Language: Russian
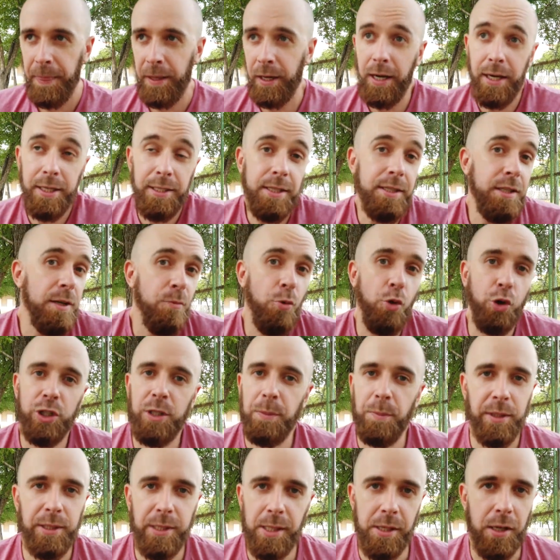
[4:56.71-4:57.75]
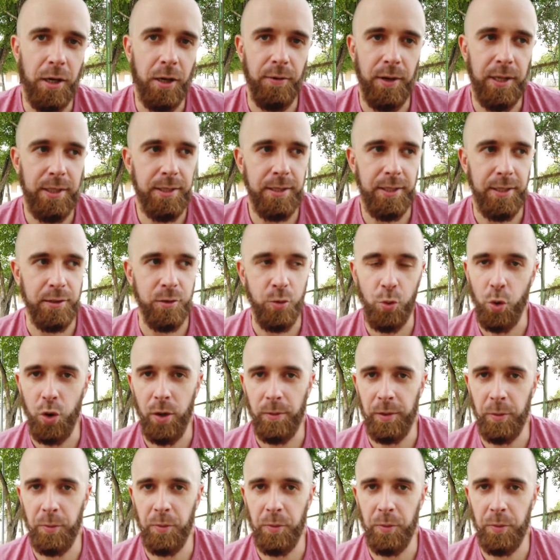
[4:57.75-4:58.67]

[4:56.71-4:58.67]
Хотите, можете потренироваться с другом.